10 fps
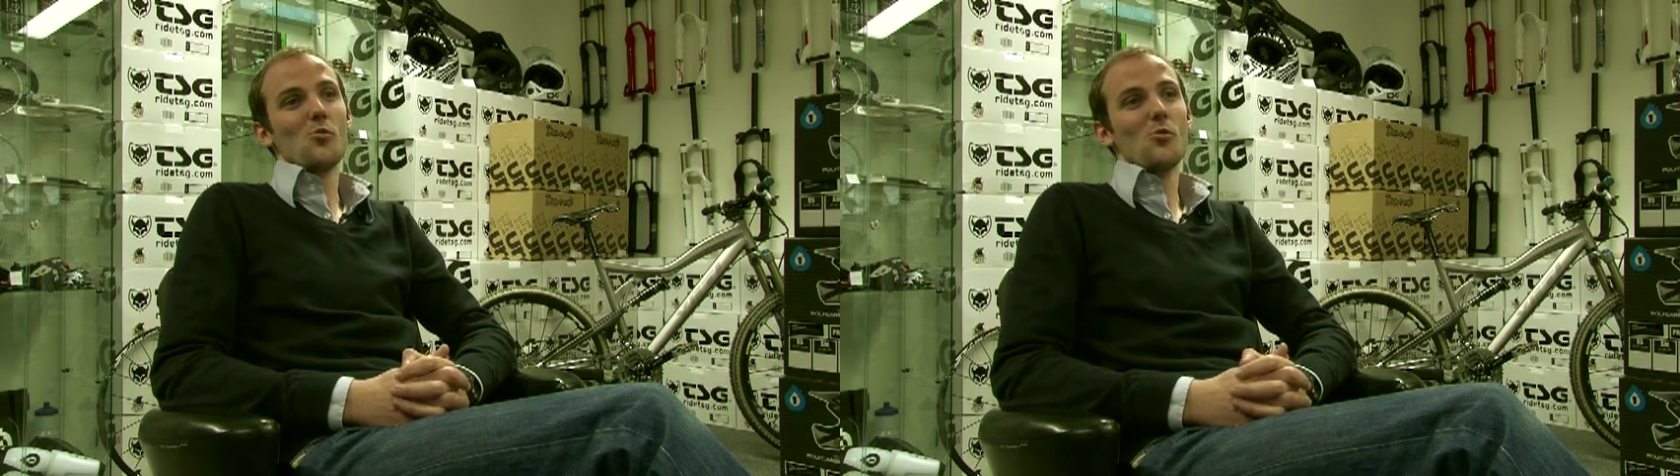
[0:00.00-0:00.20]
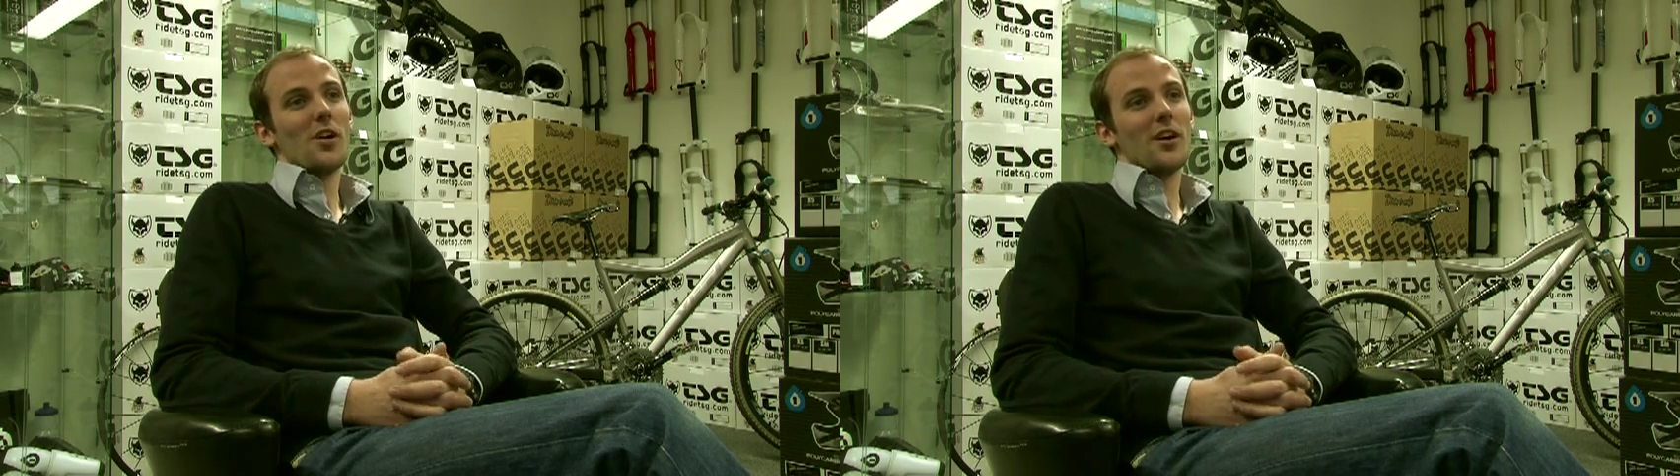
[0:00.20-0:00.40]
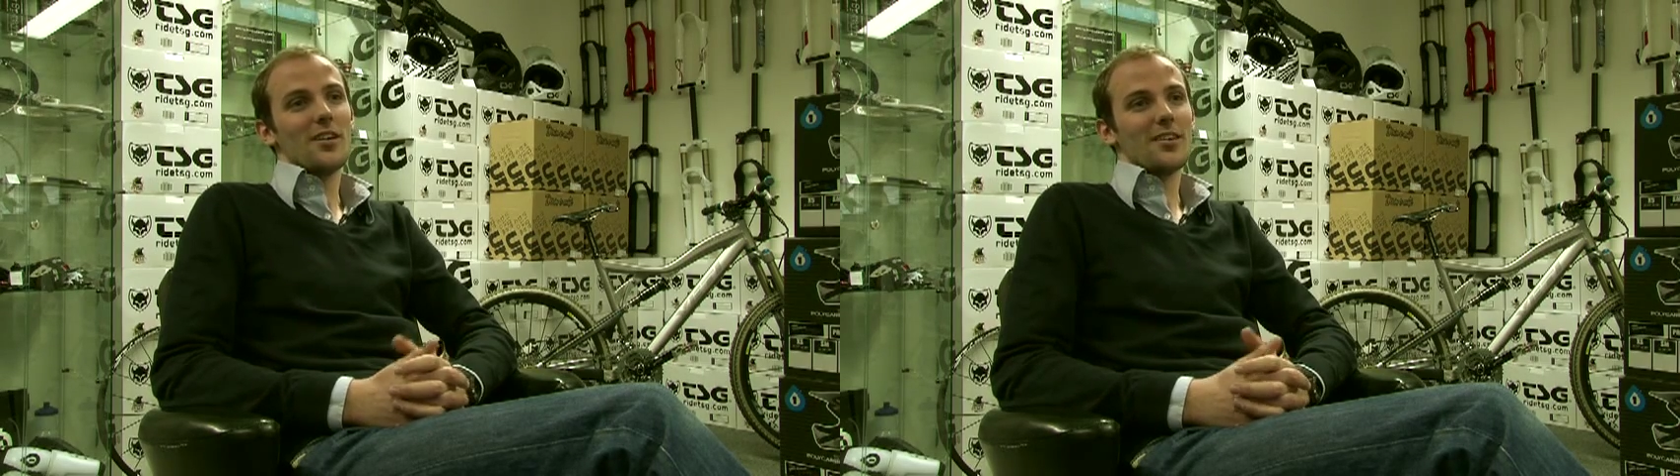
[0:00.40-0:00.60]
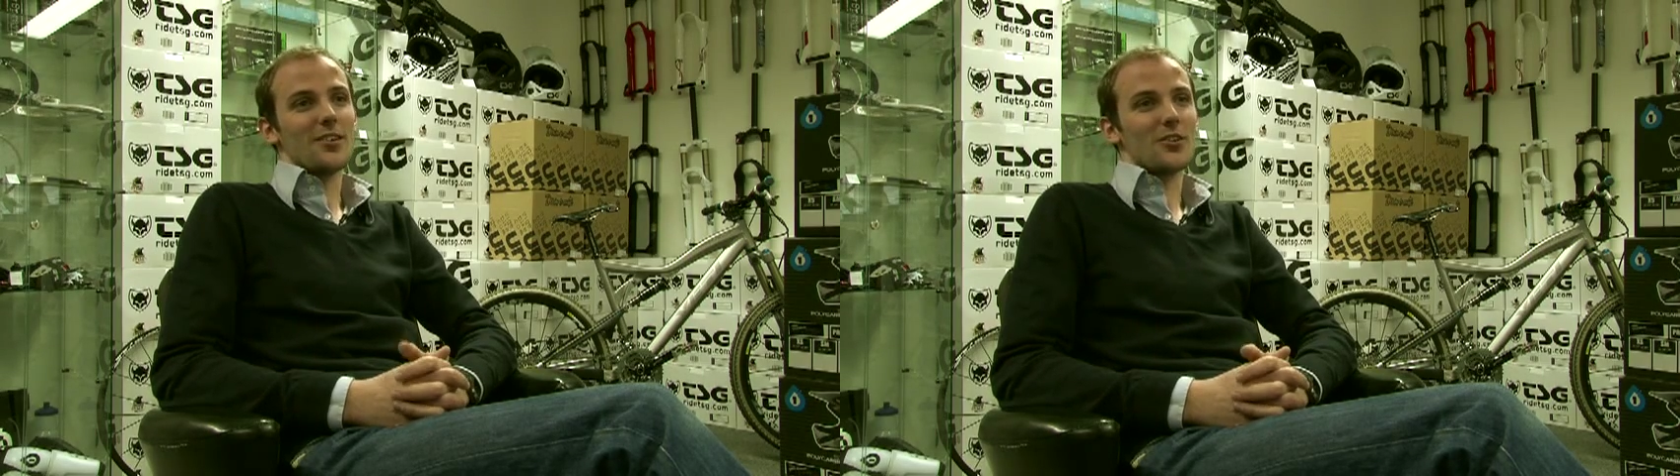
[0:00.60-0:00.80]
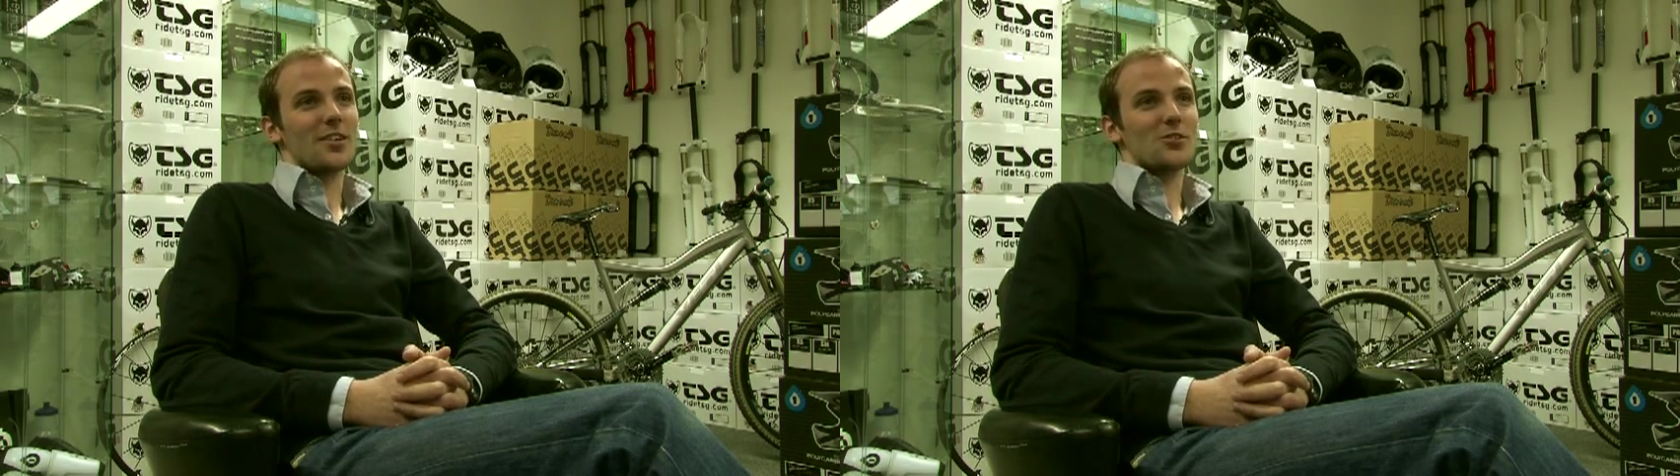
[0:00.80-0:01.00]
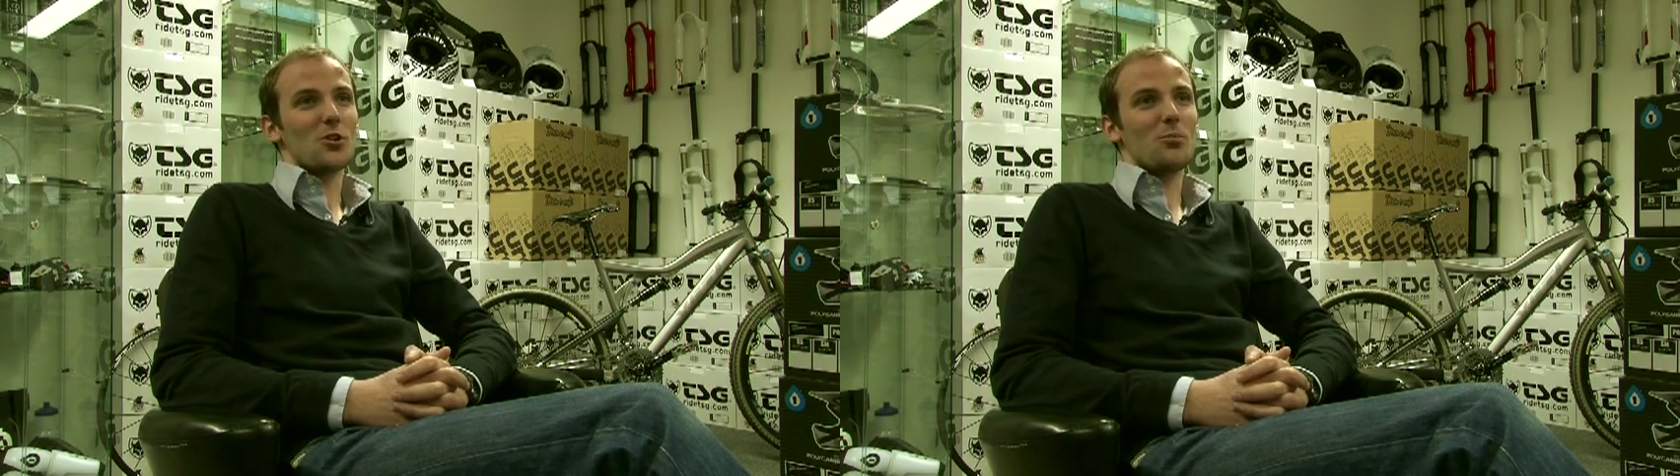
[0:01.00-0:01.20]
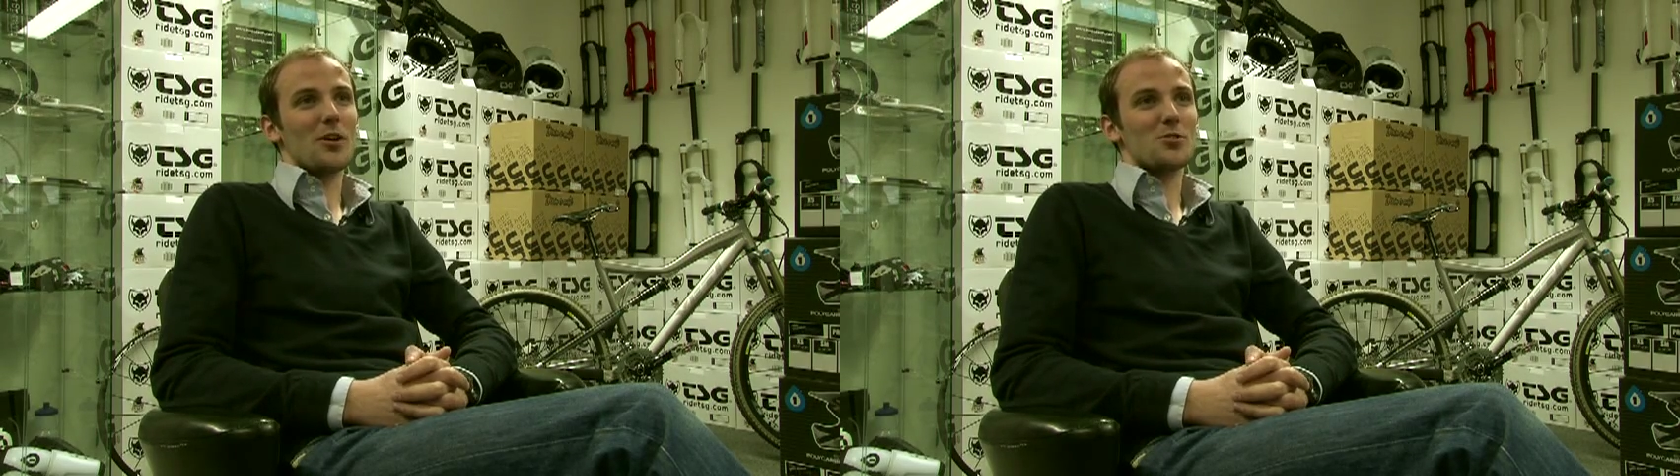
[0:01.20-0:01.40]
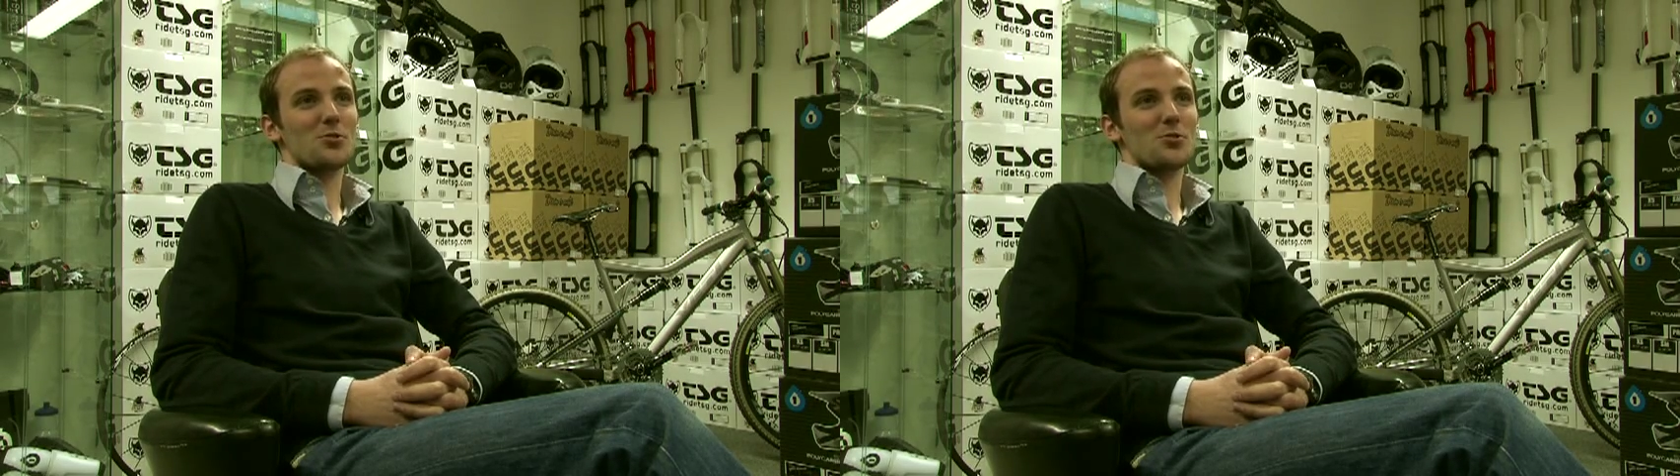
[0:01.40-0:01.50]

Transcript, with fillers: ou un 15 euh, heures par